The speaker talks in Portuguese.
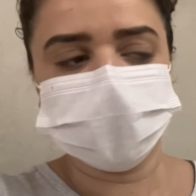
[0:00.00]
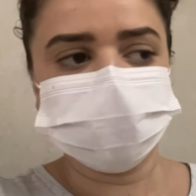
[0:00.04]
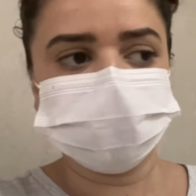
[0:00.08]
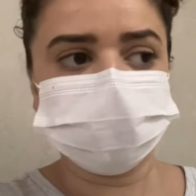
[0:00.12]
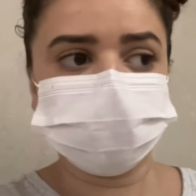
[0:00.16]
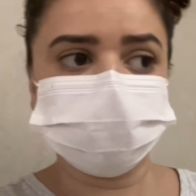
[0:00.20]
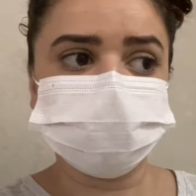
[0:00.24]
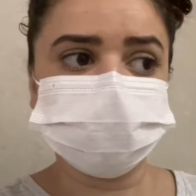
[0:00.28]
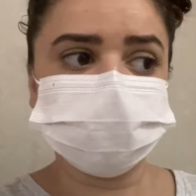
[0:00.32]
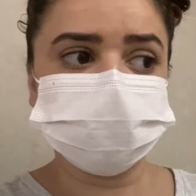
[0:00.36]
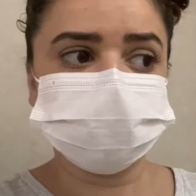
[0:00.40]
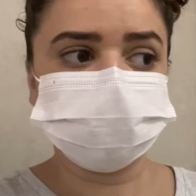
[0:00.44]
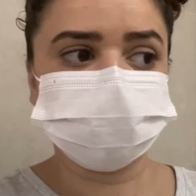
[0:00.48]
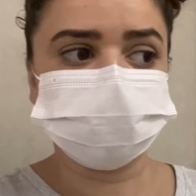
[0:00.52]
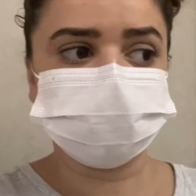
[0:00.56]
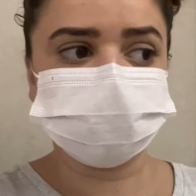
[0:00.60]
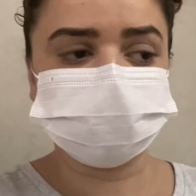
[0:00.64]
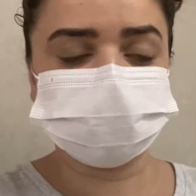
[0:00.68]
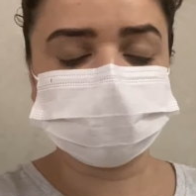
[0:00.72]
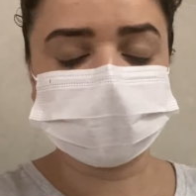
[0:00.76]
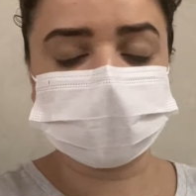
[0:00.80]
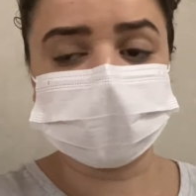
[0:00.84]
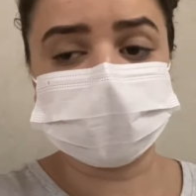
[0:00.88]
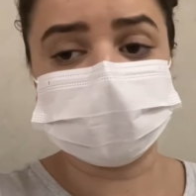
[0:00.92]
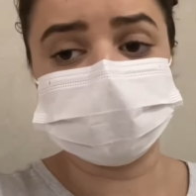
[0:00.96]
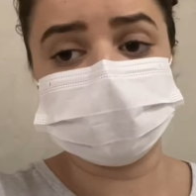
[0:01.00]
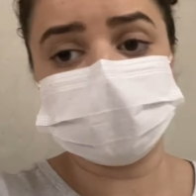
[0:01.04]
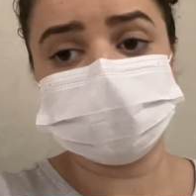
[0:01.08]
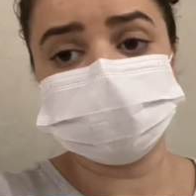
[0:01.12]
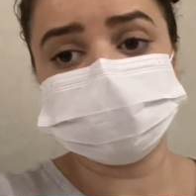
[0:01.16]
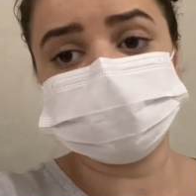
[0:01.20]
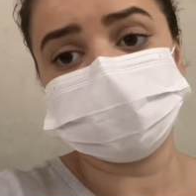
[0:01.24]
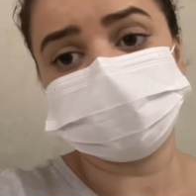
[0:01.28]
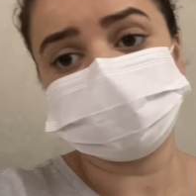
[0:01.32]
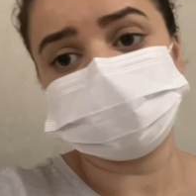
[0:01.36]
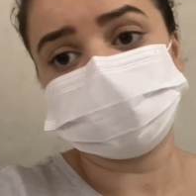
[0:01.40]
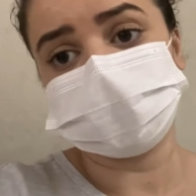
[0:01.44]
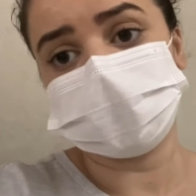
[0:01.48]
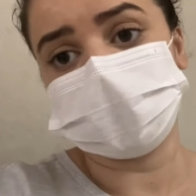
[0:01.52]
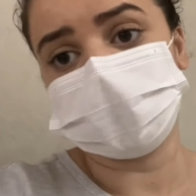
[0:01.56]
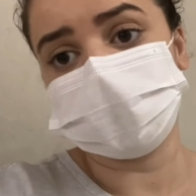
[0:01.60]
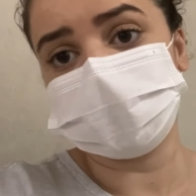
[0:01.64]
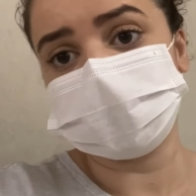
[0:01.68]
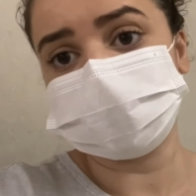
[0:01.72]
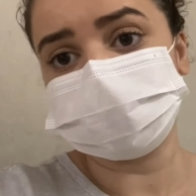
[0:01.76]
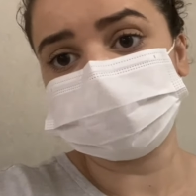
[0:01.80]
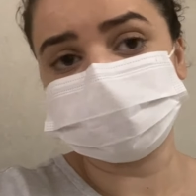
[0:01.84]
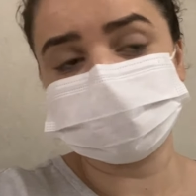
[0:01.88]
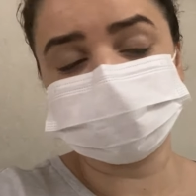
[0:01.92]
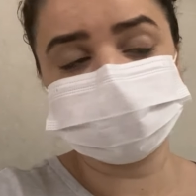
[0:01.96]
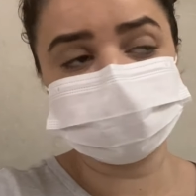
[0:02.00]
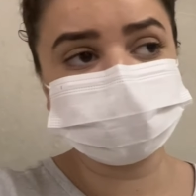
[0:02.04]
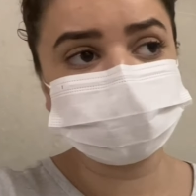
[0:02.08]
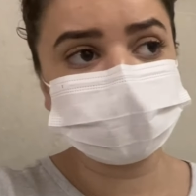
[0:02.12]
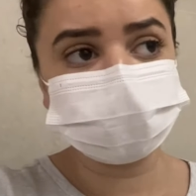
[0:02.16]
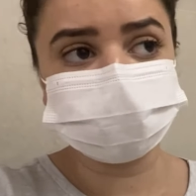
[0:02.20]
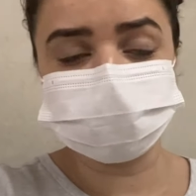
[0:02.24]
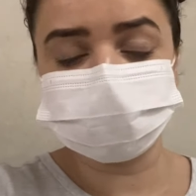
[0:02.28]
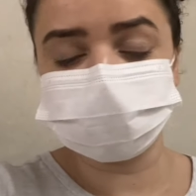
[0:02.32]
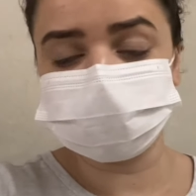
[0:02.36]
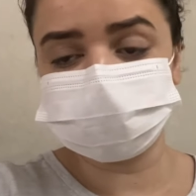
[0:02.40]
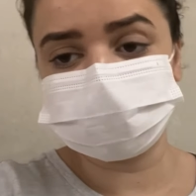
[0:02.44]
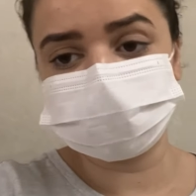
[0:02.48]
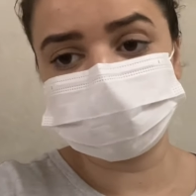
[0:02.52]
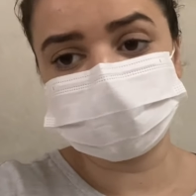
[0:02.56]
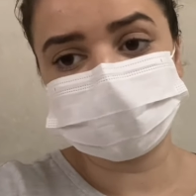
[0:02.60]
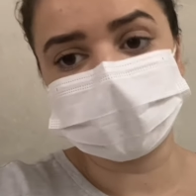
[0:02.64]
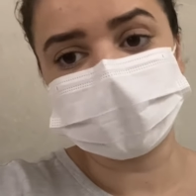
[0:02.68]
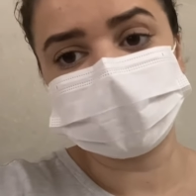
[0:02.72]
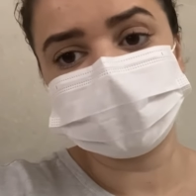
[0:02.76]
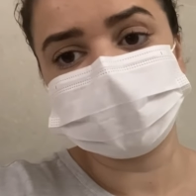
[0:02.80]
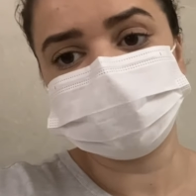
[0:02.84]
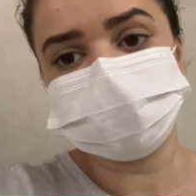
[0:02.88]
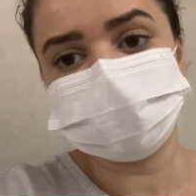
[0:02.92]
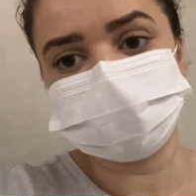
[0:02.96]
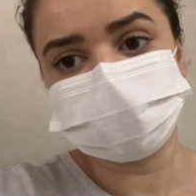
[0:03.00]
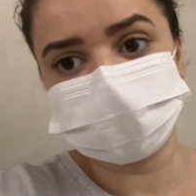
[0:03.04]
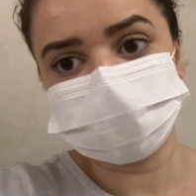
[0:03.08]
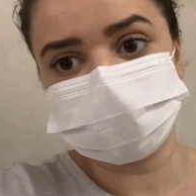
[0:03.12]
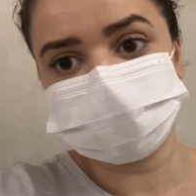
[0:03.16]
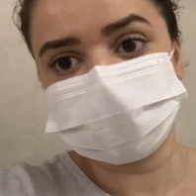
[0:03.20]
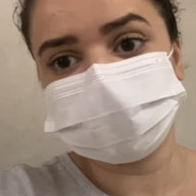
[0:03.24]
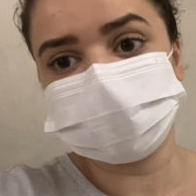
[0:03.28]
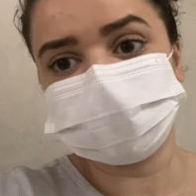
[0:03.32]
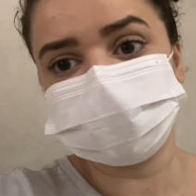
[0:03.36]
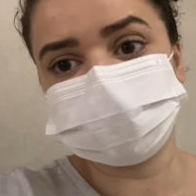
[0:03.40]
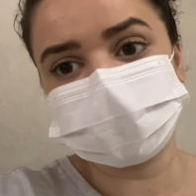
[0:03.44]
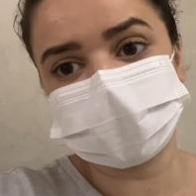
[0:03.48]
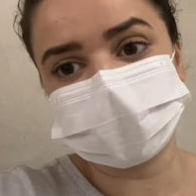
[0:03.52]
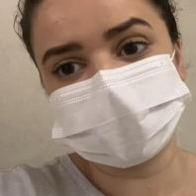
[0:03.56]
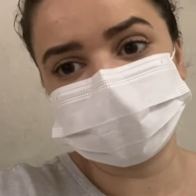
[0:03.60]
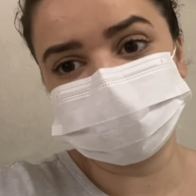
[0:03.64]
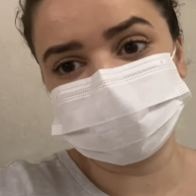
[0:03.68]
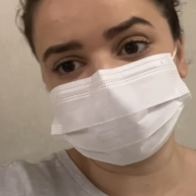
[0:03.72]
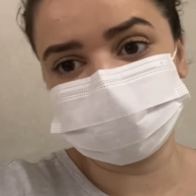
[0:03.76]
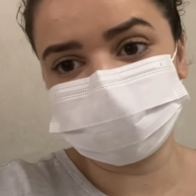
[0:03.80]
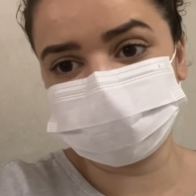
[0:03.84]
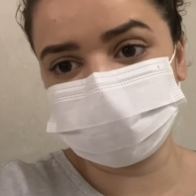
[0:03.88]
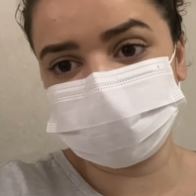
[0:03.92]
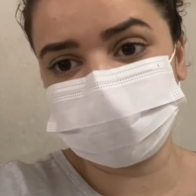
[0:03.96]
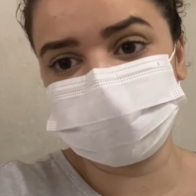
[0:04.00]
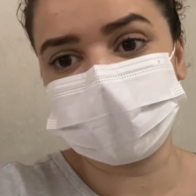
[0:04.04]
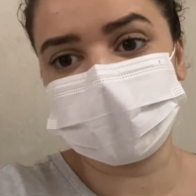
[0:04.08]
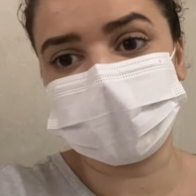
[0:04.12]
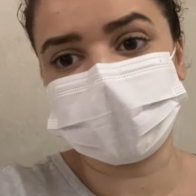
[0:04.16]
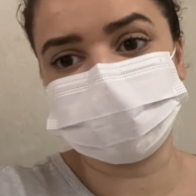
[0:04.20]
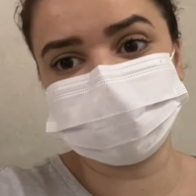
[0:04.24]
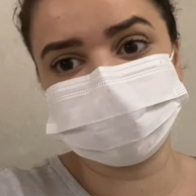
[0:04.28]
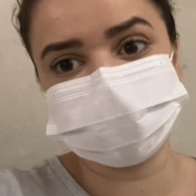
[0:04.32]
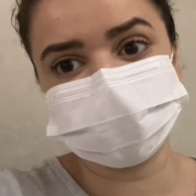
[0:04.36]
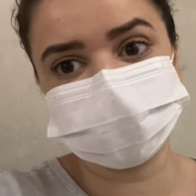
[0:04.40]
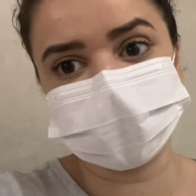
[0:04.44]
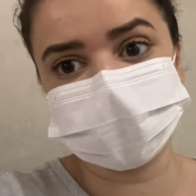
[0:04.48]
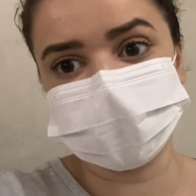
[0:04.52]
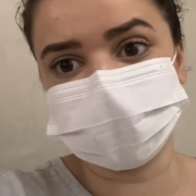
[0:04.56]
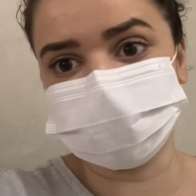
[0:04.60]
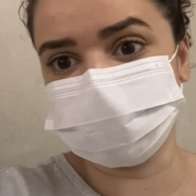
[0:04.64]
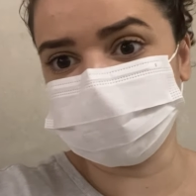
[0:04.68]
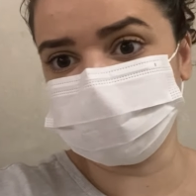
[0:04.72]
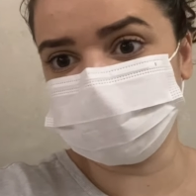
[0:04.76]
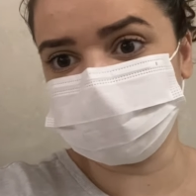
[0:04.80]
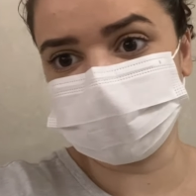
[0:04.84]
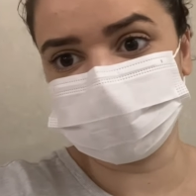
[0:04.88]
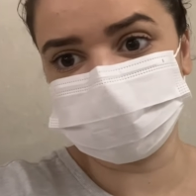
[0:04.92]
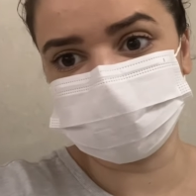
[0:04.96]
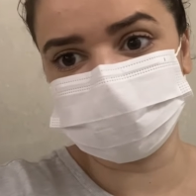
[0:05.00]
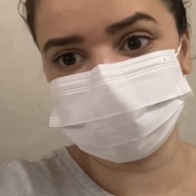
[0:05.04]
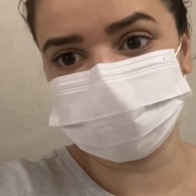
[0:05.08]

Então é isso, vou ficar lá na recepção aguardando e não posso filmar nada pra vocês porque eles são chatos aqui e não deixam